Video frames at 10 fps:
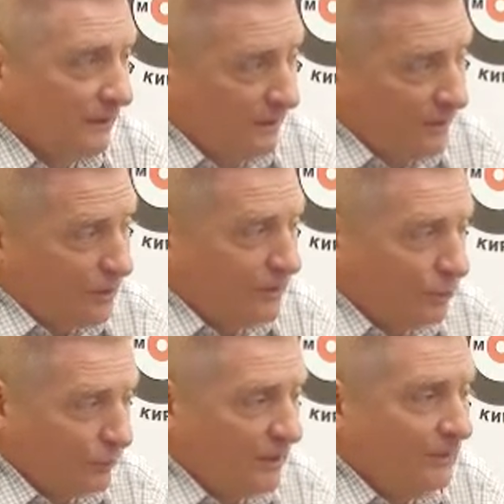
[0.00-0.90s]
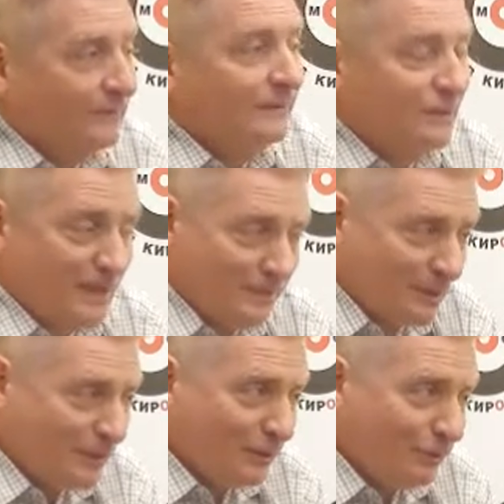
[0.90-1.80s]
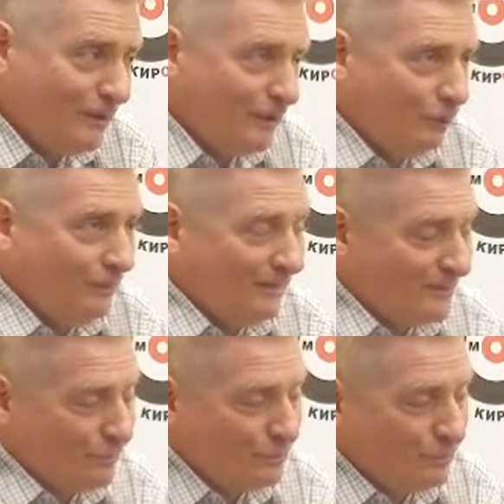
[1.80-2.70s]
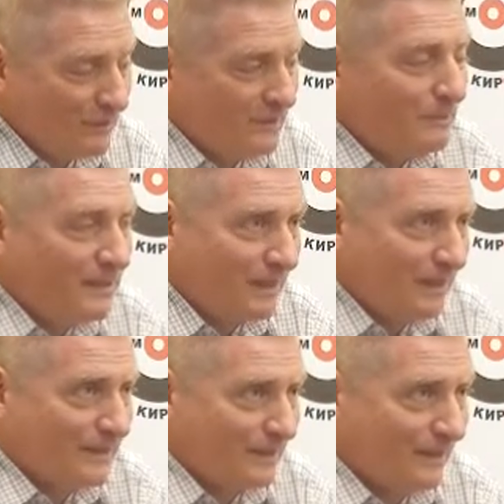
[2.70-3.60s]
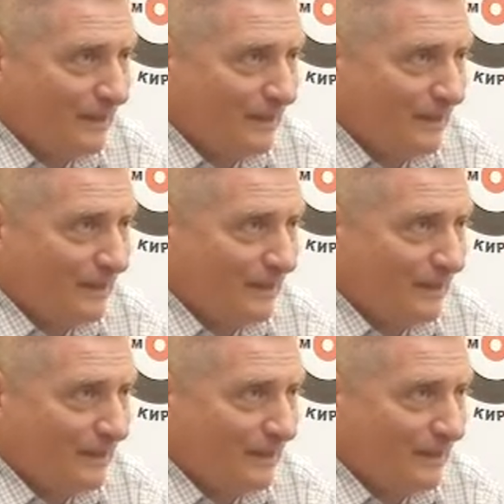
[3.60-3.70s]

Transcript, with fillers: Конечно, другие, сейчас пришли другие люди, и все равно ситуация меняется.